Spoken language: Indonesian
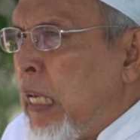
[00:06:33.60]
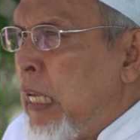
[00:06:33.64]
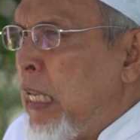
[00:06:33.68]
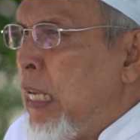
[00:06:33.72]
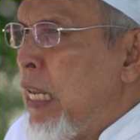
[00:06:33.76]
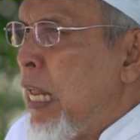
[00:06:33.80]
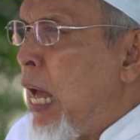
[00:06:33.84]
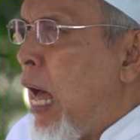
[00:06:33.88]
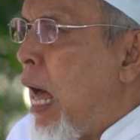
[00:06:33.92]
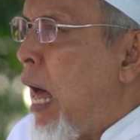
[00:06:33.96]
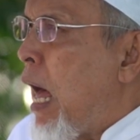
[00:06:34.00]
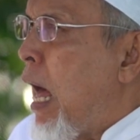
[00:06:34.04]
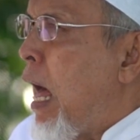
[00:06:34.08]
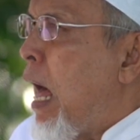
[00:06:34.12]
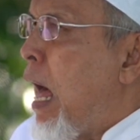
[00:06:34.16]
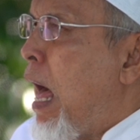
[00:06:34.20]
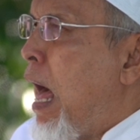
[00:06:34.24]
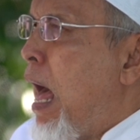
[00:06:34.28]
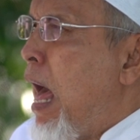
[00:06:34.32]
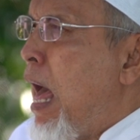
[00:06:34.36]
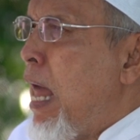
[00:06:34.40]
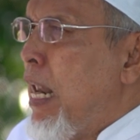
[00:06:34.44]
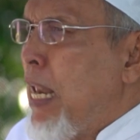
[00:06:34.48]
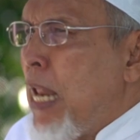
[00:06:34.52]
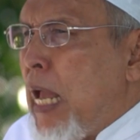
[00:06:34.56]

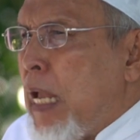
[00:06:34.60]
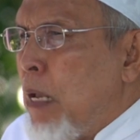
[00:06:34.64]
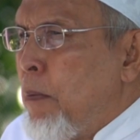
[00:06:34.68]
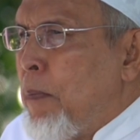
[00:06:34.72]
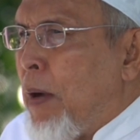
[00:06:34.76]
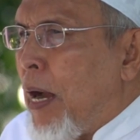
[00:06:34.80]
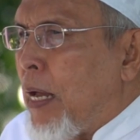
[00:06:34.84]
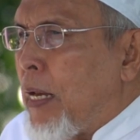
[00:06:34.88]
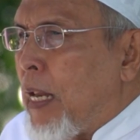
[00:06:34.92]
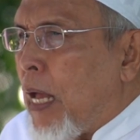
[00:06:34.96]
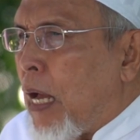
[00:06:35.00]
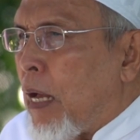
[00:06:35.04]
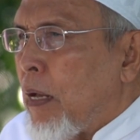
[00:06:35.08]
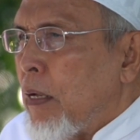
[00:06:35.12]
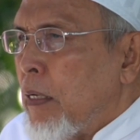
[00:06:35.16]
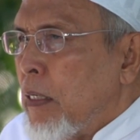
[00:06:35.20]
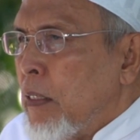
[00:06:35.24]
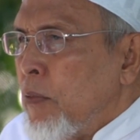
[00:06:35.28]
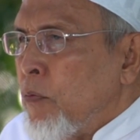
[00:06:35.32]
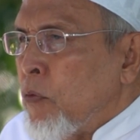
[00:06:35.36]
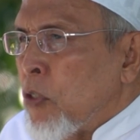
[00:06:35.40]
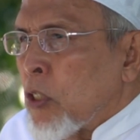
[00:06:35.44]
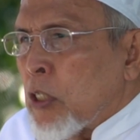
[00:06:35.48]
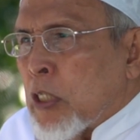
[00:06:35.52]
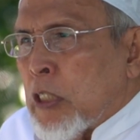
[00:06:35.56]
tidak ada
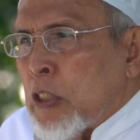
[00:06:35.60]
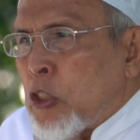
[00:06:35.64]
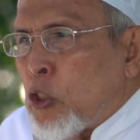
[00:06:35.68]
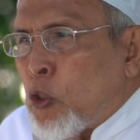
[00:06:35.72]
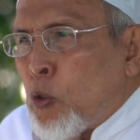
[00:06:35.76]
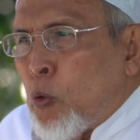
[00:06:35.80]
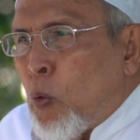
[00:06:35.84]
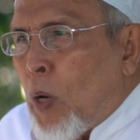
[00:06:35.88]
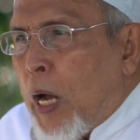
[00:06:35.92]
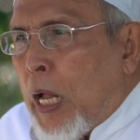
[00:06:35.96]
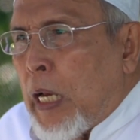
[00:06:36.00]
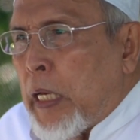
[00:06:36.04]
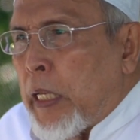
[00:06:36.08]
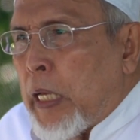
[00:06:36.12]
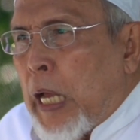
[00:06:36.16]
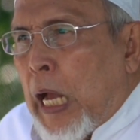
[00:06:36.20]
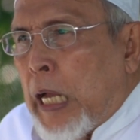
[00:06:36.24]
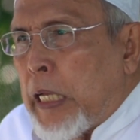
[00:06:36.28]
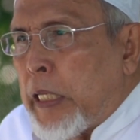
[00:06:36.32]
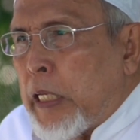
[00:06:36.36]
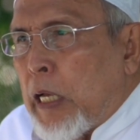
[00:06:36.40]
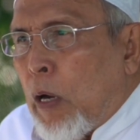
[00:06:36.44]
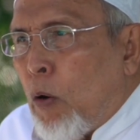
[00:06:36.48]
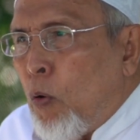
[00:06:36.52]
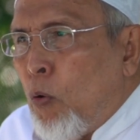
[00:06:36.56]
ibadah
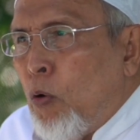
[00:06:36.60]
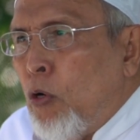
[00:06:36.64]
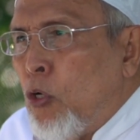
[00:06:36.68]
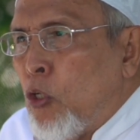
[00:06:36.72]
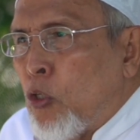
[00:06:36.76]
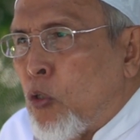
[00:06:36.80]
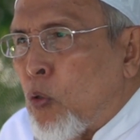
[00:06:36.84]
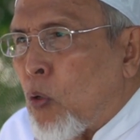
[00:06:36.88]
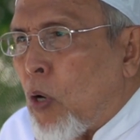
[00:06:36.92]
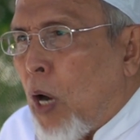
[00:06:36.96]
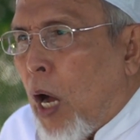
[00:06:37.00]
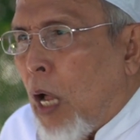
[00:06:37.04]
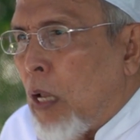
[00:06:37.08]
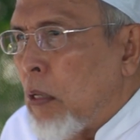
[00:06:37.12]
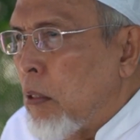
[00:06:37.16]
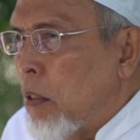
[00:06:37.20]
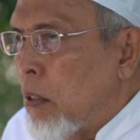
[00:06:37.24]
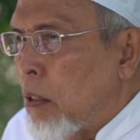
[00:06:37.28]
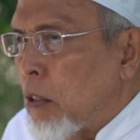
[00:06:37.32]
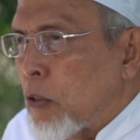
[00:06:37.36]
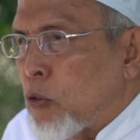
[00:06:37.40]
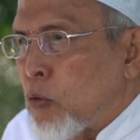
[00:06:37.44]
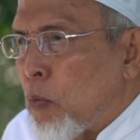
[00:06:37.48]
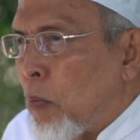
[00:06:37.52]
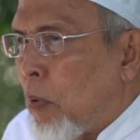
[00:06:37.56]
kecuali hanya untuk
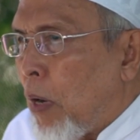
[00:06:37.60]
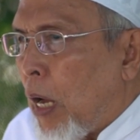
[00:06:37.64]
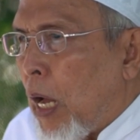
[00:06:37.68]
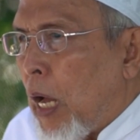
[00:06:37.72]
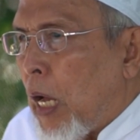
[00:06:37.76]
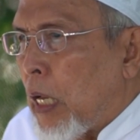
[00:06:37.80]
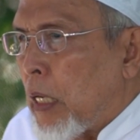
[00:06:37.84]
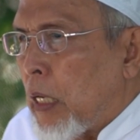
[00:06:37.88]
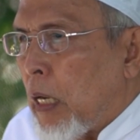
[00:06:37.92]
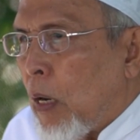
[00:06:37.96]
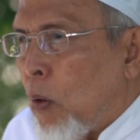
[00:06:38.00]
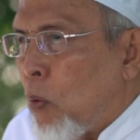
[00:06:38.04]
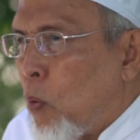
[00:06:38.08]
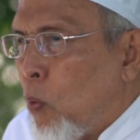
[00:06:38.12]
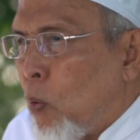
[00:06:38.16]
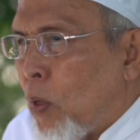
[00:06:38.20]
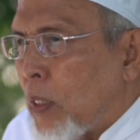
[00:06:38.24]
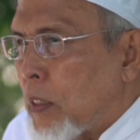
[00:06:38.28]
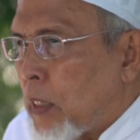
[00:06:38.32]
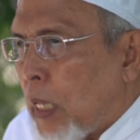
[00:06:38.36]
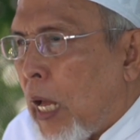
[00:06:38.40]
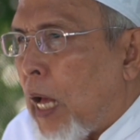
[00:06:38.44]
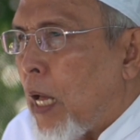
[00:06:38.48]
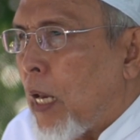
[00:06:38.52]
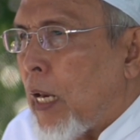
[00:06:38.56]
Allah
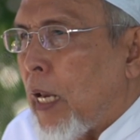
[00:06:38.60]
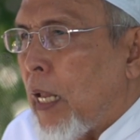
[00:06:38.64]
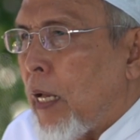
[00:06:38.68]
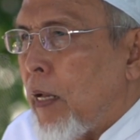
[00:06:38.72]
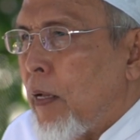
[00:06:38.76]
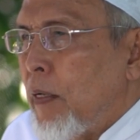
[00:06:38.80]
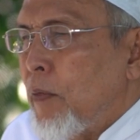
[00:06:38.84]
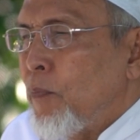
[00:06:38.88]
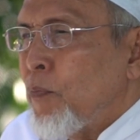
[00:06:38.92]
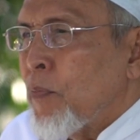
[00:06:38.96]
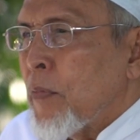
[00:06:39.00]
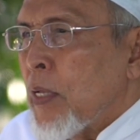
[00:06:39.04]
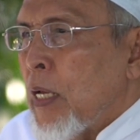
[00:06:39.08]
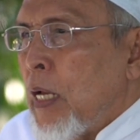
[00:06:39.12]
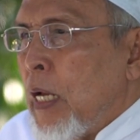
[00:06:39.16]
Subhanahu wa taala.